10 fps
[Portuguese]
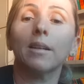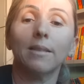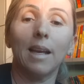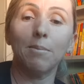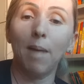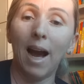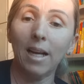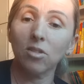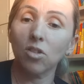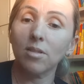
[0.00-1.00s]
têm
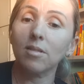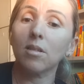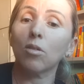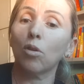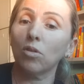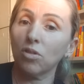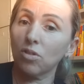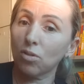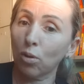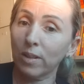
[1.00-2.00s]
baixas
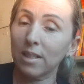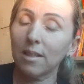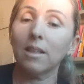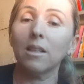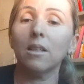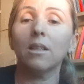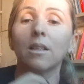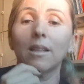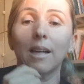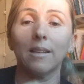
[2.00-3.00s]
condições
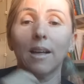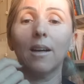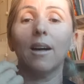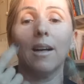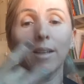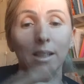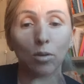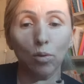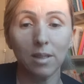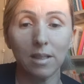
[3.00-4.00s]
ainda, ainda a
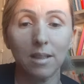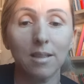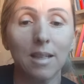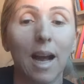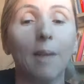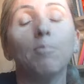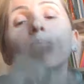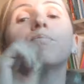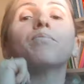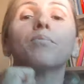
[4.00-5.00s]
indústria ainda está,
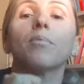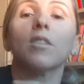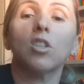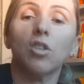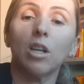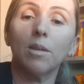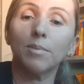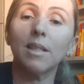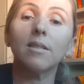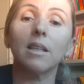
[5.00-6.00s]

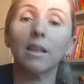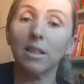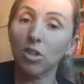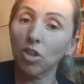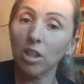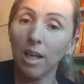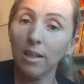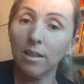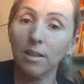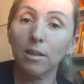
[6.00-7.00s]
digamos assim,
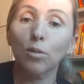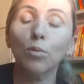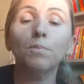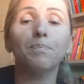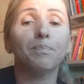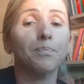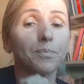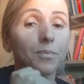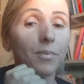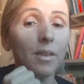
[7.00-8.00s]
gatinhando
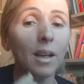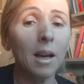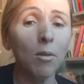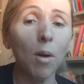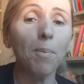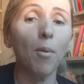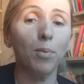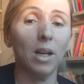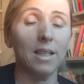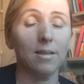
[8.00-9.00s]
a uma
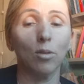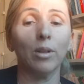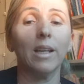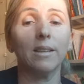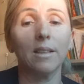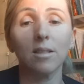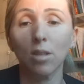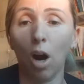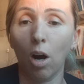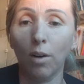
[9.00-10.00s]
população que ainda
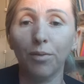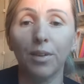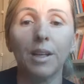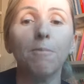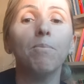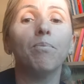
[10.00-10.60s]
sofre,